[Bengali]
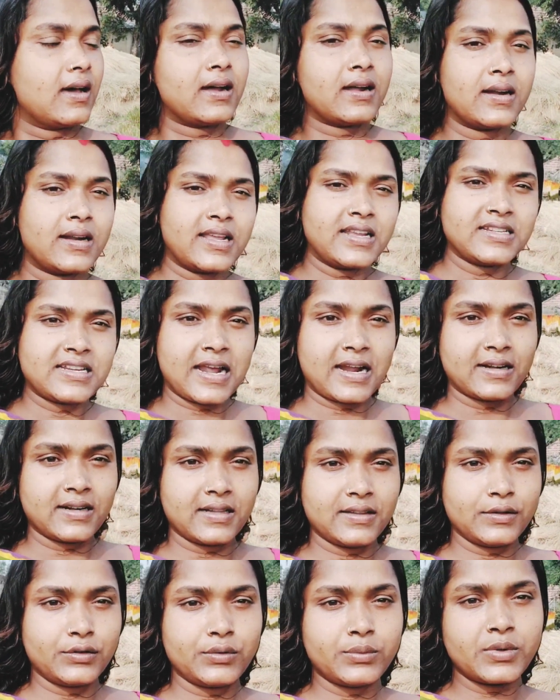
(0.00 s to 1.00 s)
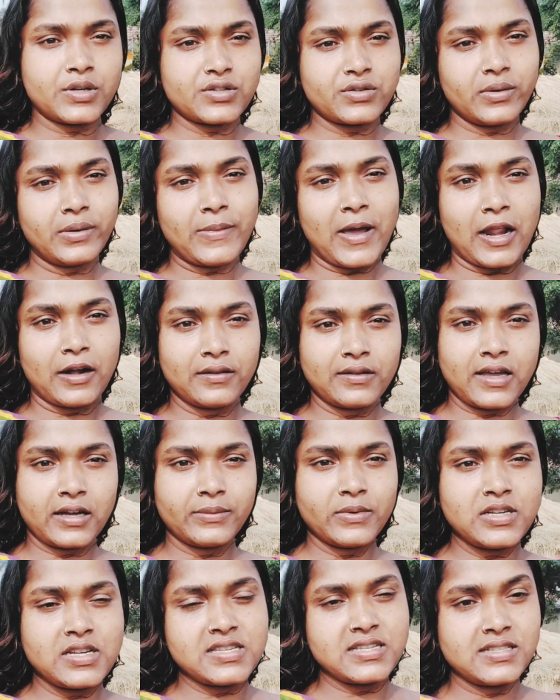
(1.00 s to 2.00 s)
আর এই ঠান্ডাতে তোমরা সবাই ভালো
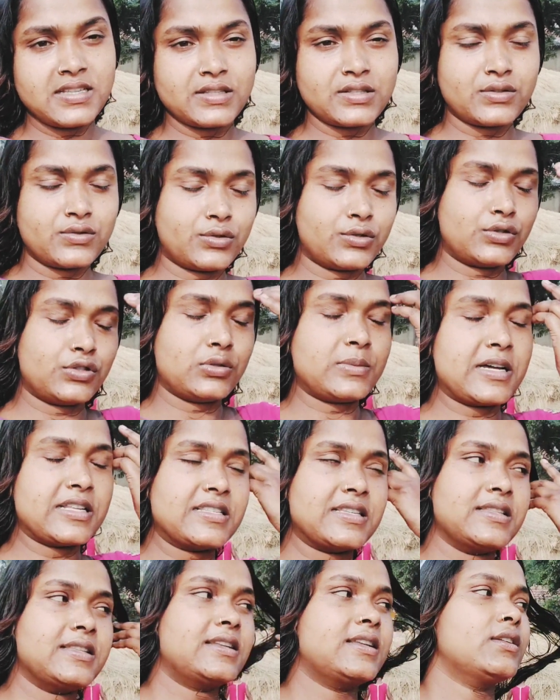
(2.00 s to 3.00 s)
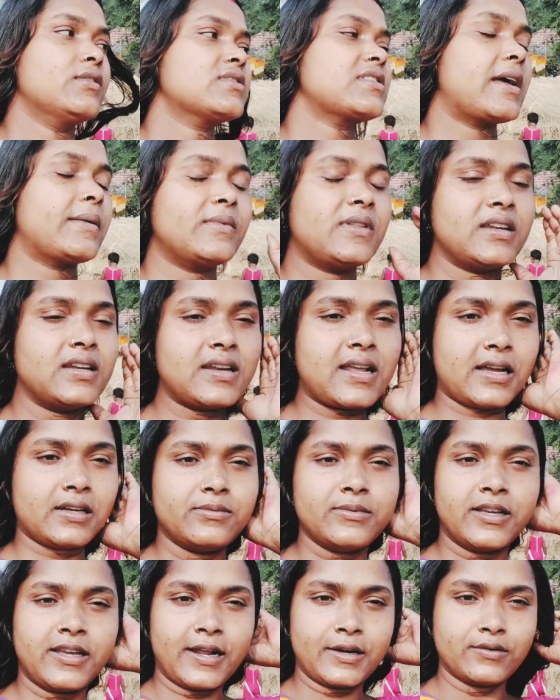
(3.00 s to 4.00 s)
থাকবে নিজেদের ছোট্ট বাচ্চাদেরকেও সাবধানে
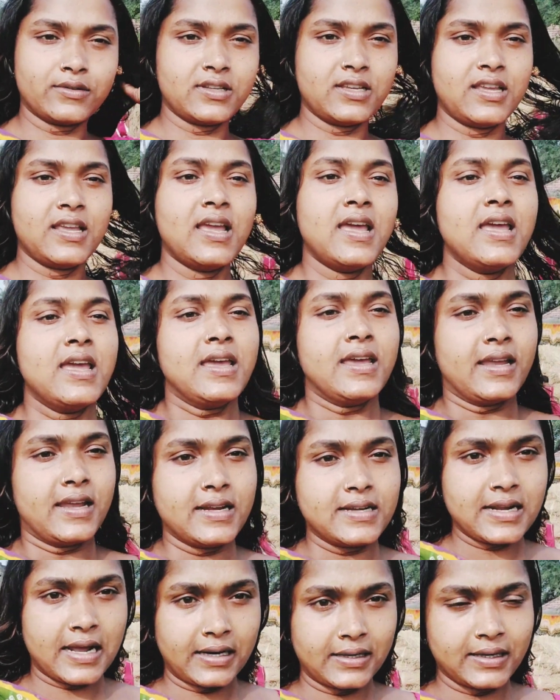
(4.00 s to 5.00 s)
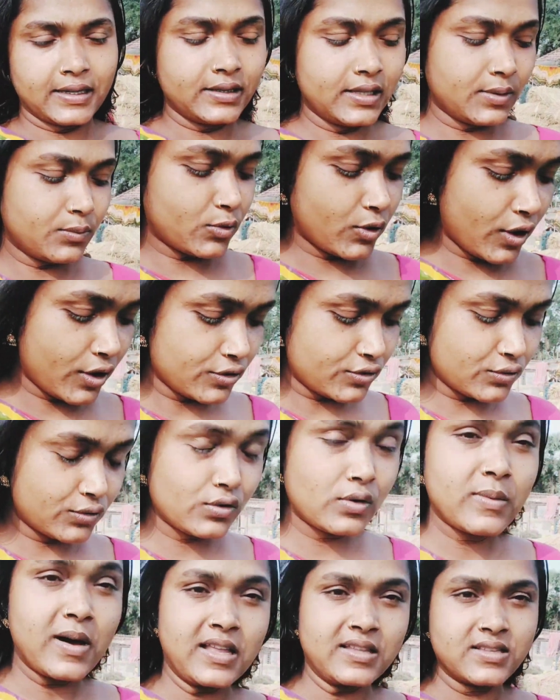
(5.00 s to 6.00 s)
রাখবে কেন কি এই ঠান্ডাতে
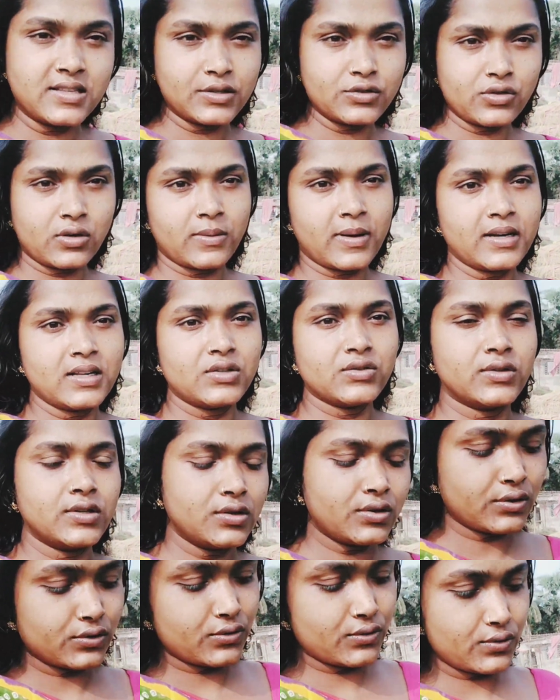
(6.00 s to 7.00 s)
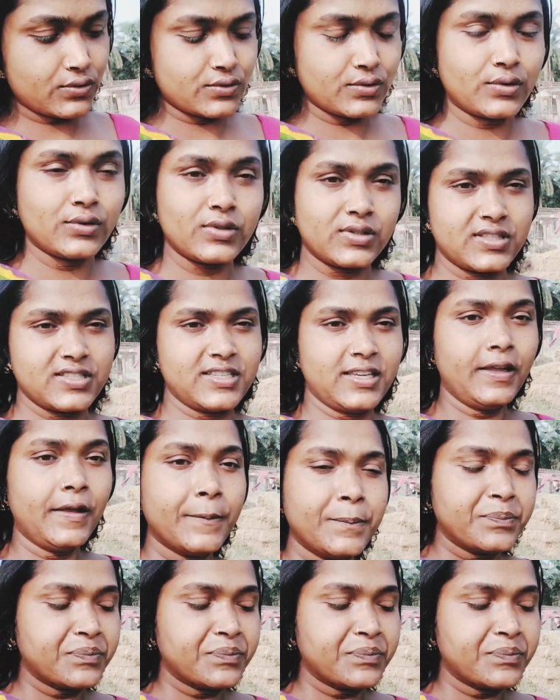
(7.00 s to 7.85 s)
বয়স্ক বাচ্চা সবারই শরীর অসুস্থ হচ্ছে